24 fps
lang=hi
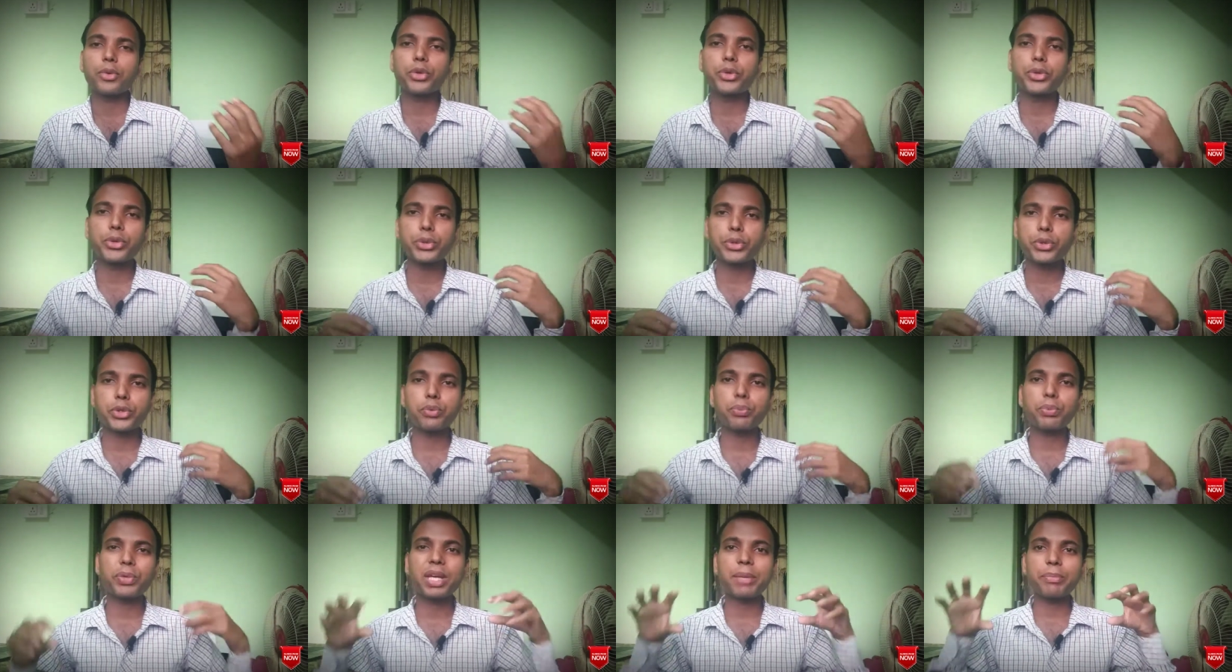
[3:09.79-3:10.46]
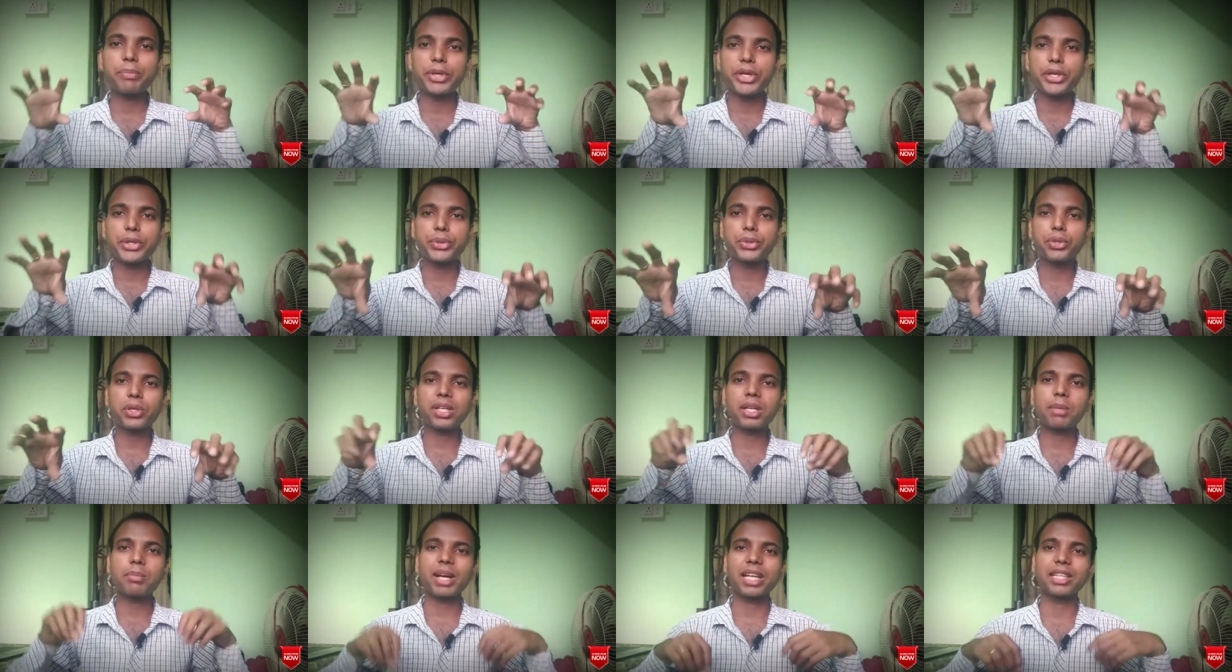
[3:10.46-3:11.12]
यूट्यूब के
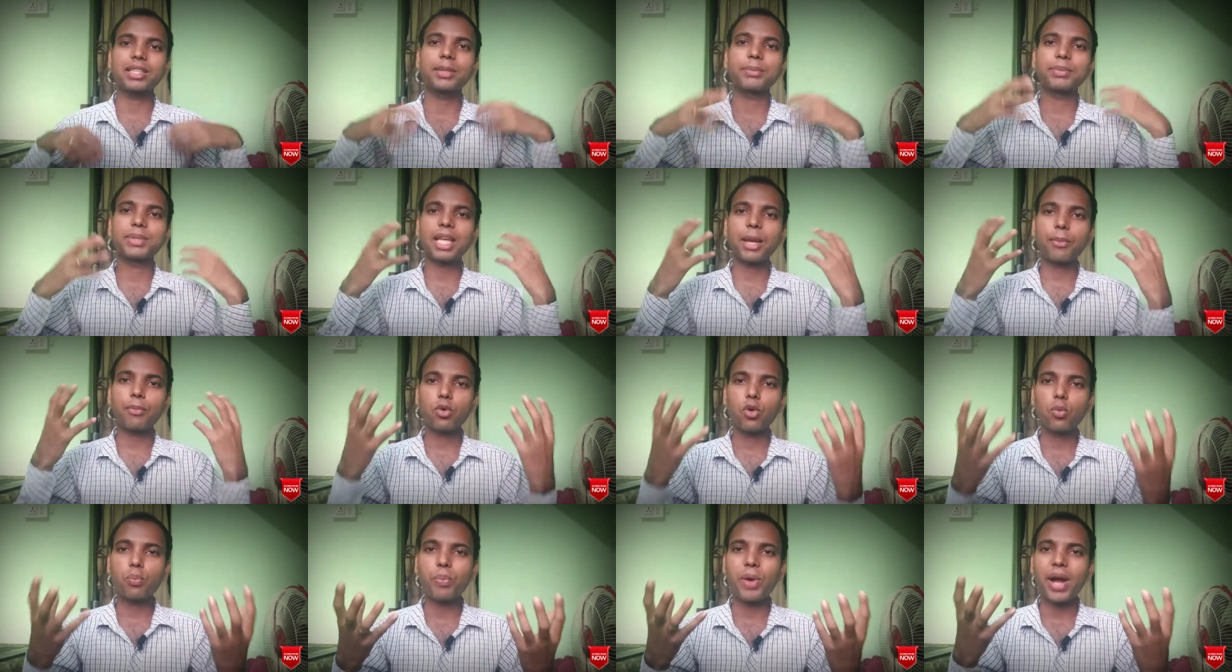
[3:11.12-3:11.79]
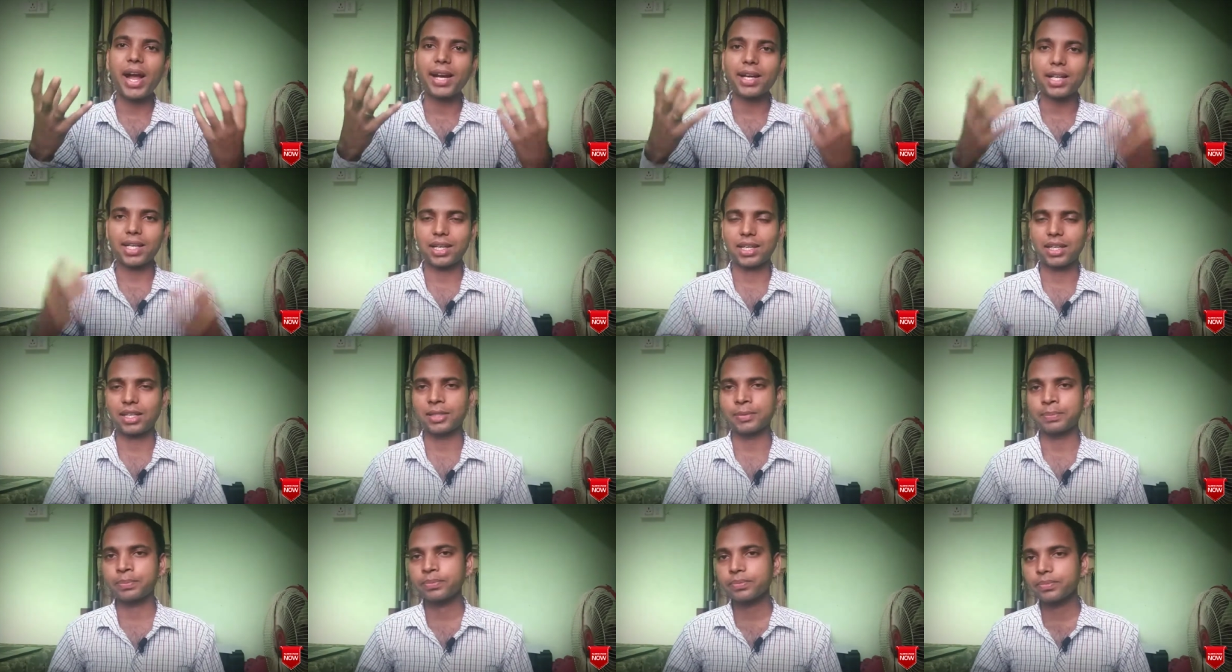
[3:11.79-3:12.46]
वीडियो के माध्यम से आपको बांट
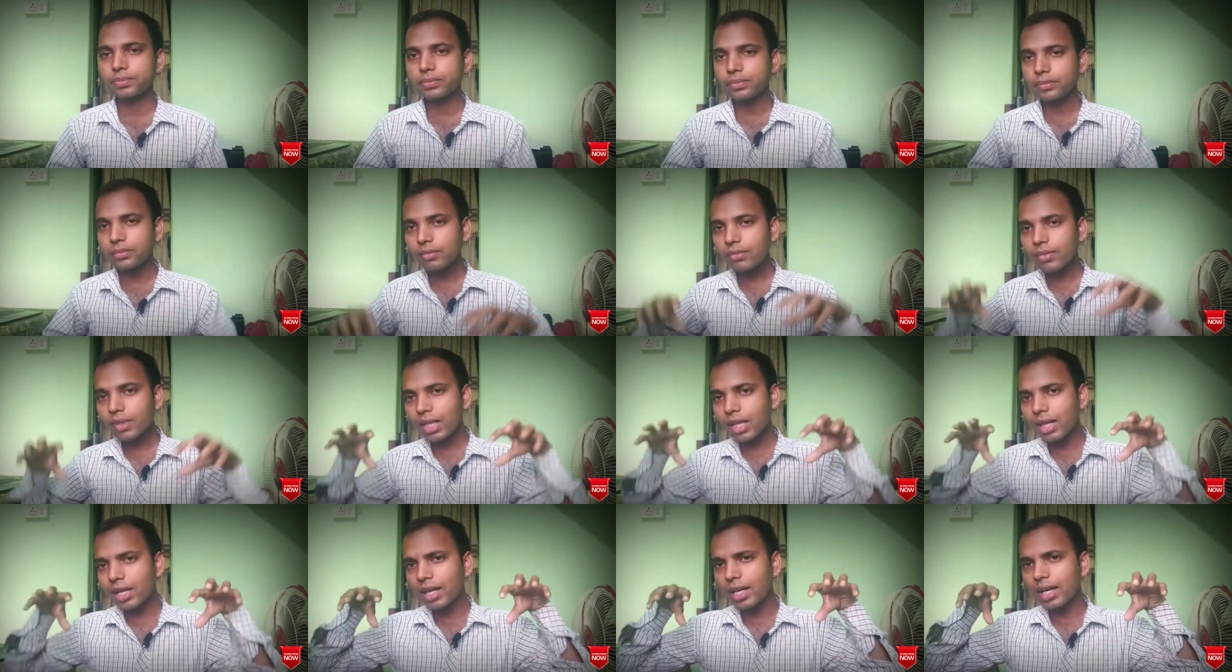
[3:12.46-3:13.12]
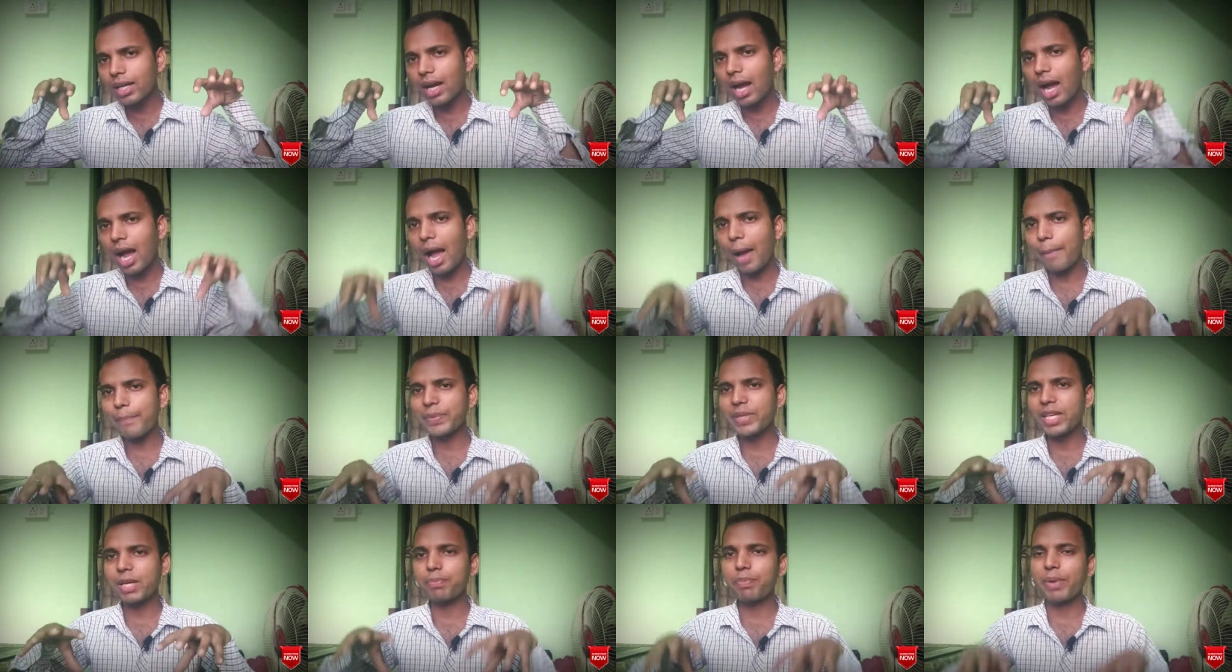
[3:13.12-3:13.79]
रहे हैं अगर
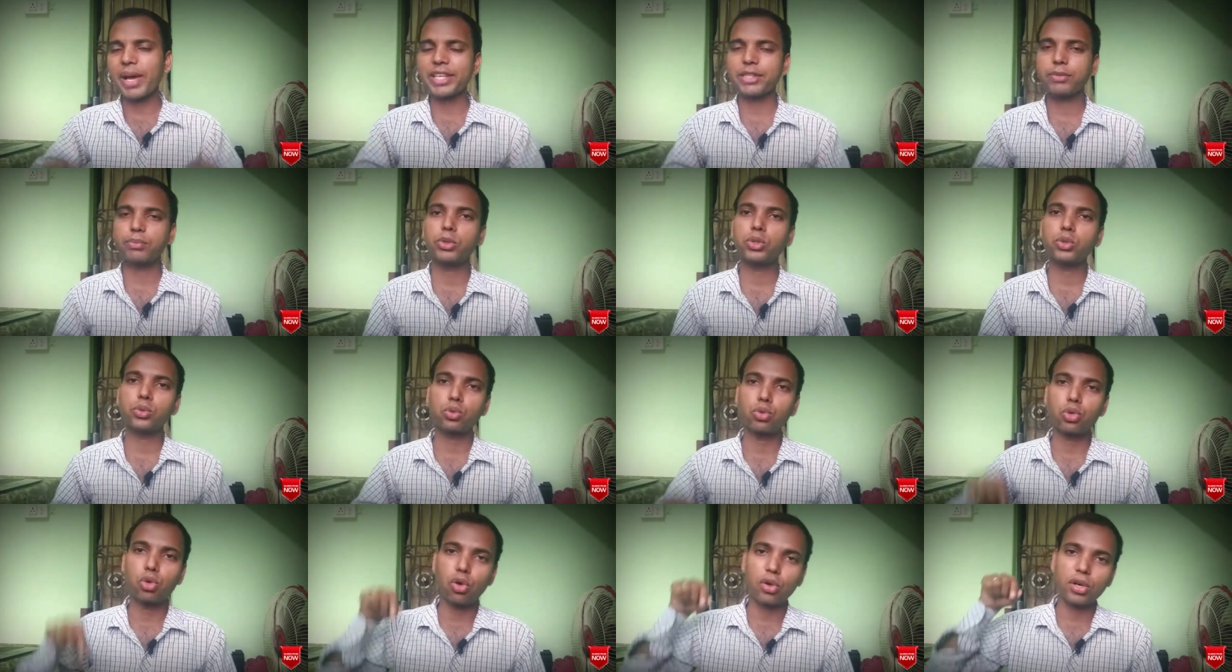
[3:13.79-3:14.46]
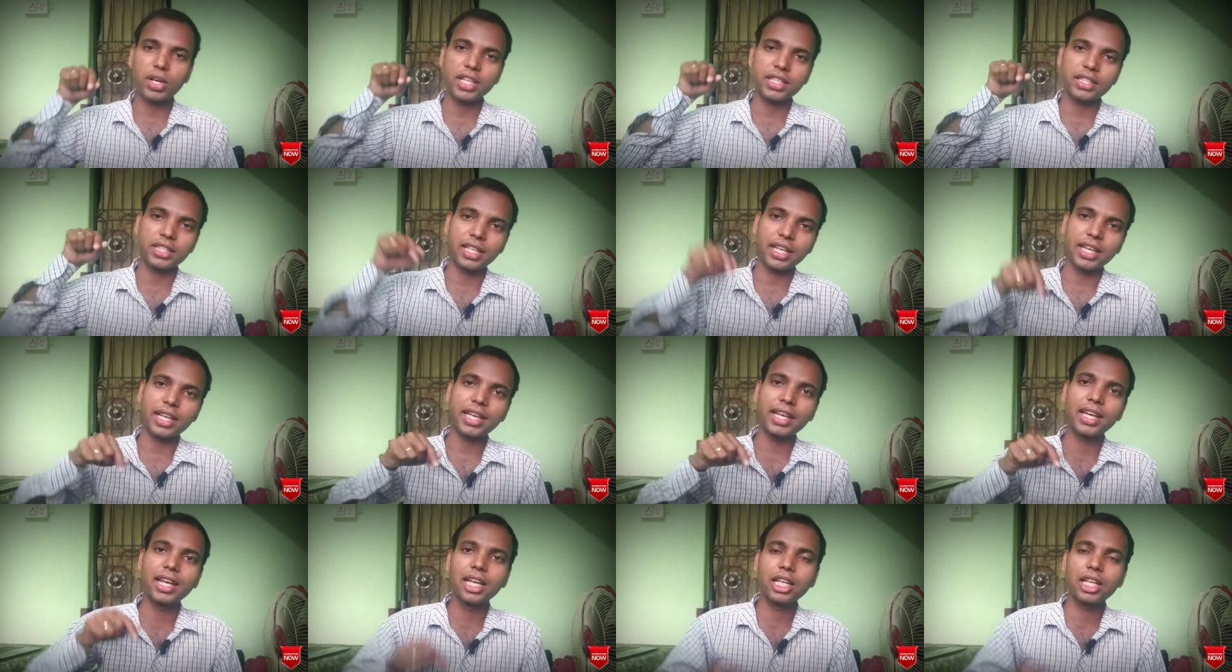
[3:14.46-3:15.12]
आपके पास भी नॉलेज है